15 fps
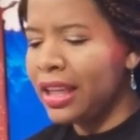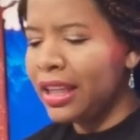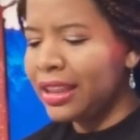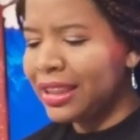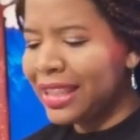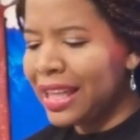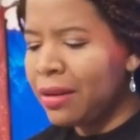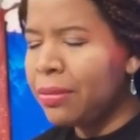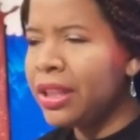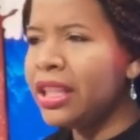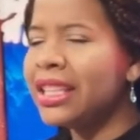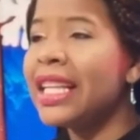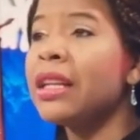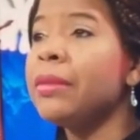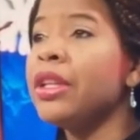
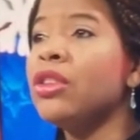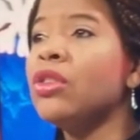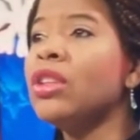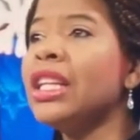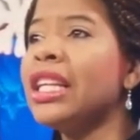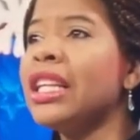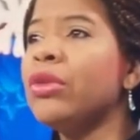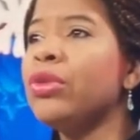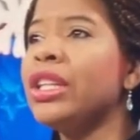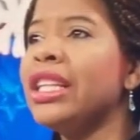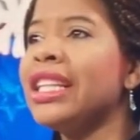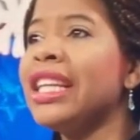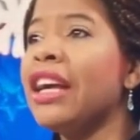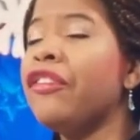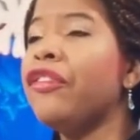terminó de reunir
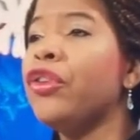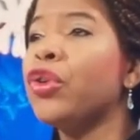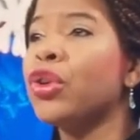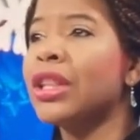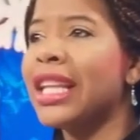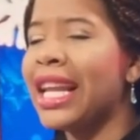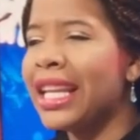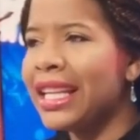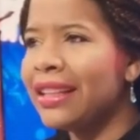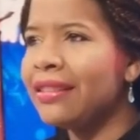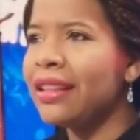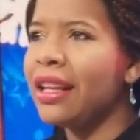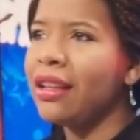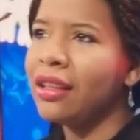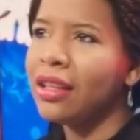la
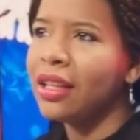fortaleza